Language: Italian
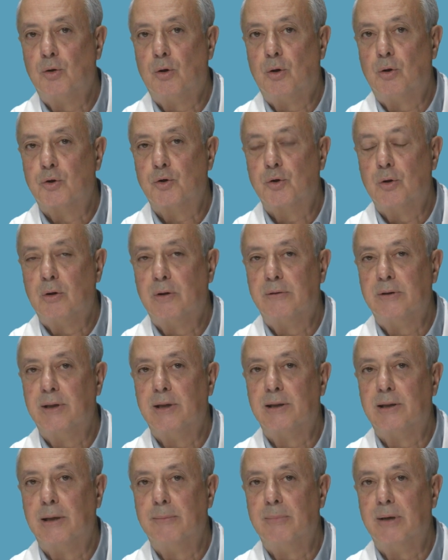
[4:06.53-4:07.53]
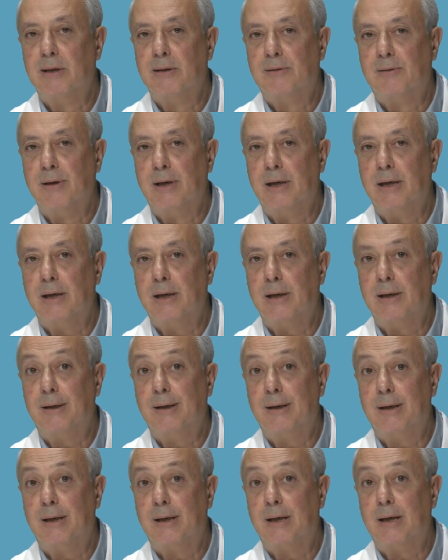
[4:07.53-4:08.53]
sono evidentemente
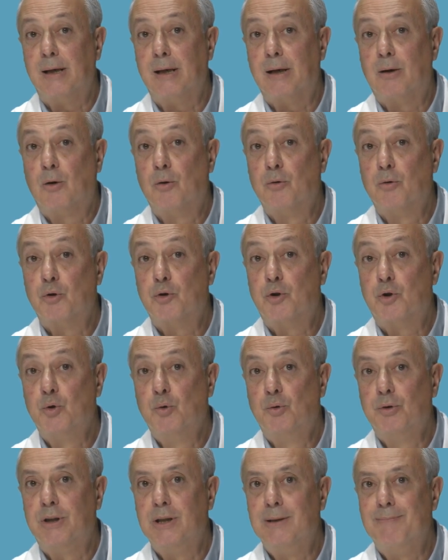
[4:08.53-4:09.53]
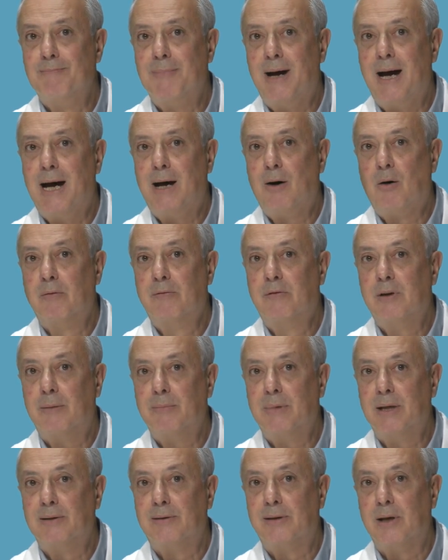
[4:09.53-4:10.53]
eh, conosciuti ma
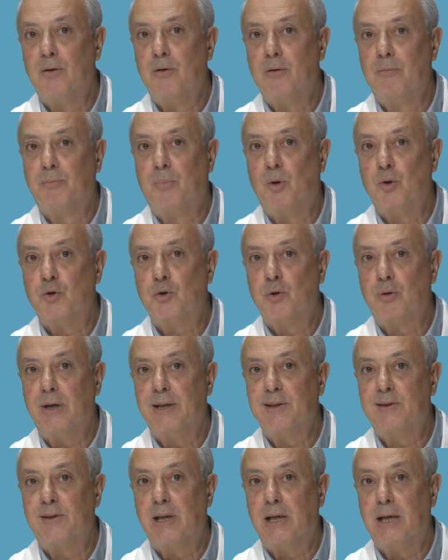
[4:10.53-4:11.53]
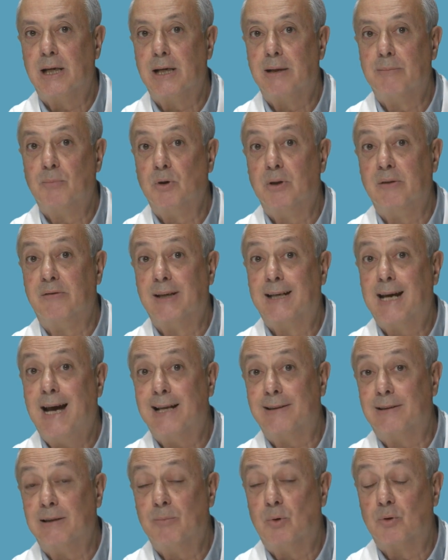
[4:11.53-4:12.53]
ovviamente non possono essere
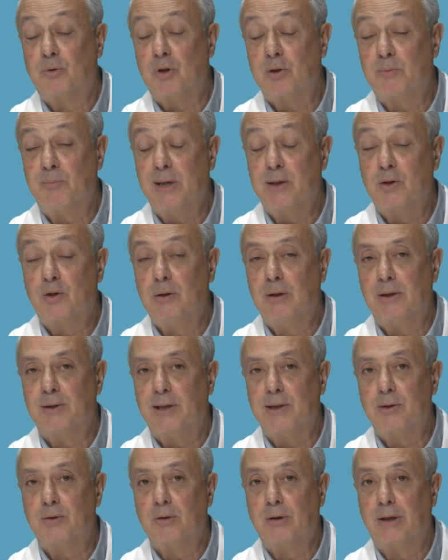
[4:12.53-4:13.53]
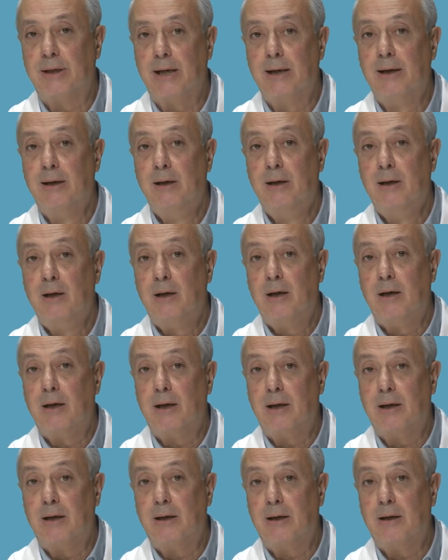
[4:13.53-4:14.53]
modificati molto spesso, nel senso che
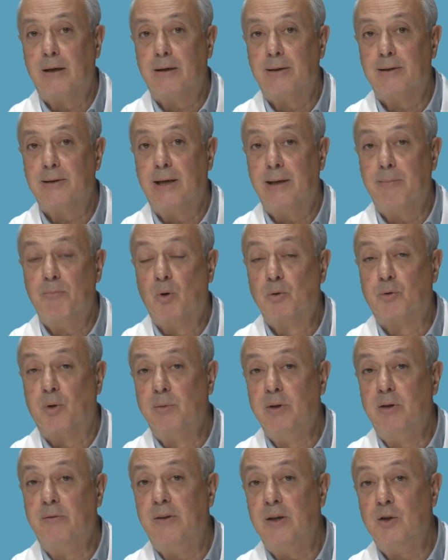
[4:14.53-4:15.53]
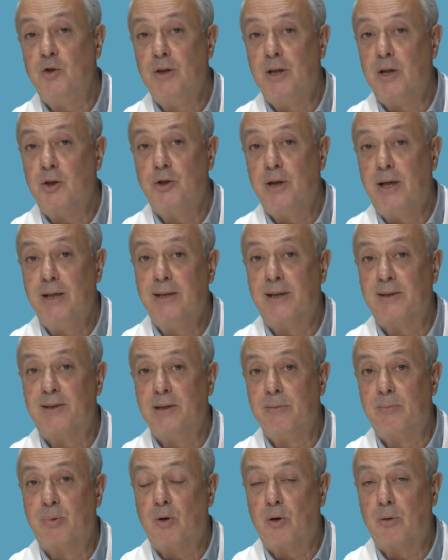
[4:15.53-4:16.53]
eh, è molto difficile scegliersi i
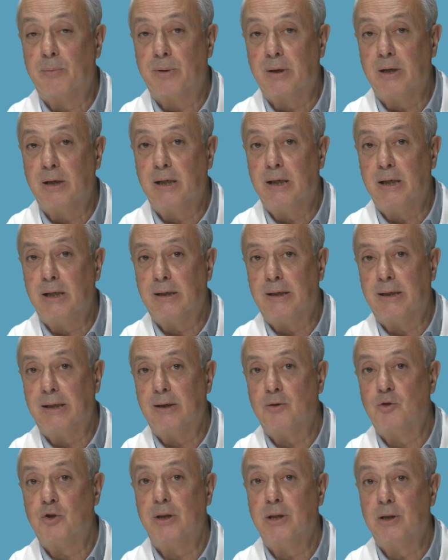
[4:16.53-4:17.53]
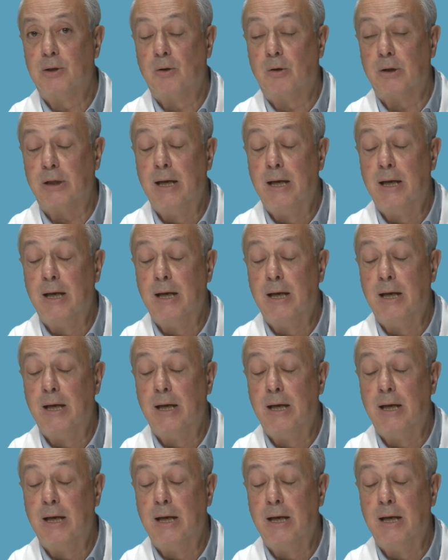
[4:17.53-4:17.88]
propri eh, genitori.